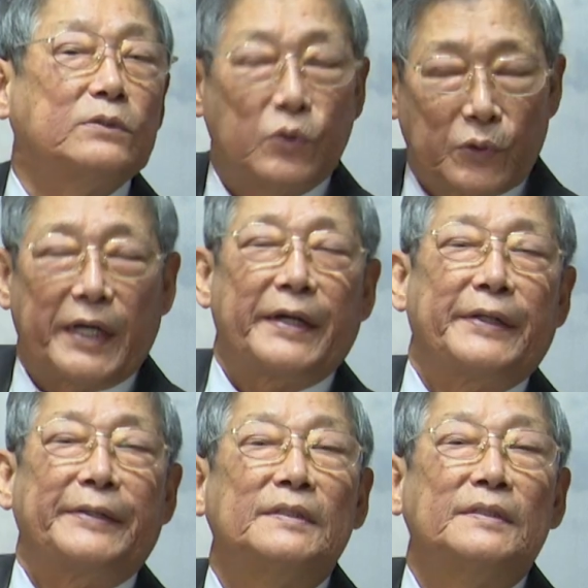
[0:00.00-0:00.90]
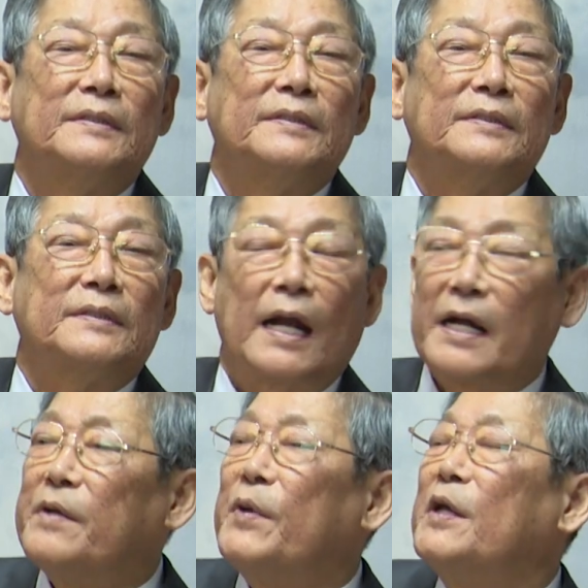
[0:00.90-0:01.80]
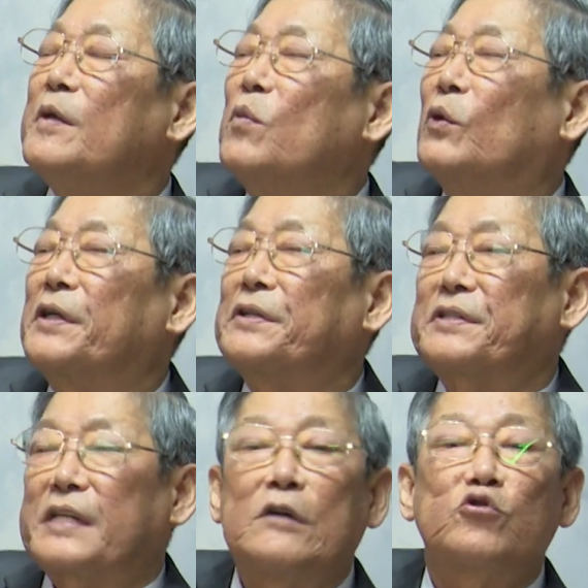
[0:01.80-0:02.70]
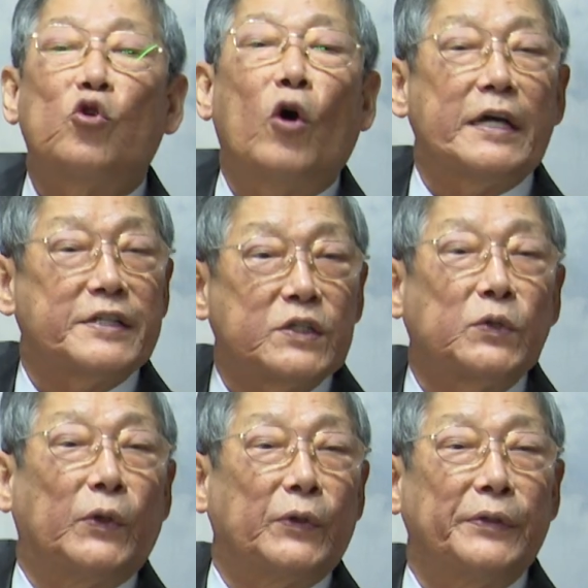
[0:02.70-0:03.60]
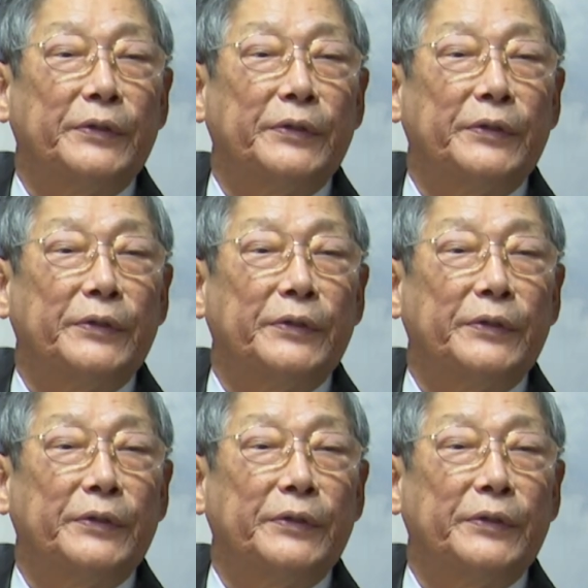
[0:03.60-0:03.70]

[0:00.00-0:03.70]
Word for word: 구호자 하나님이 이 모든 것을 창조하시고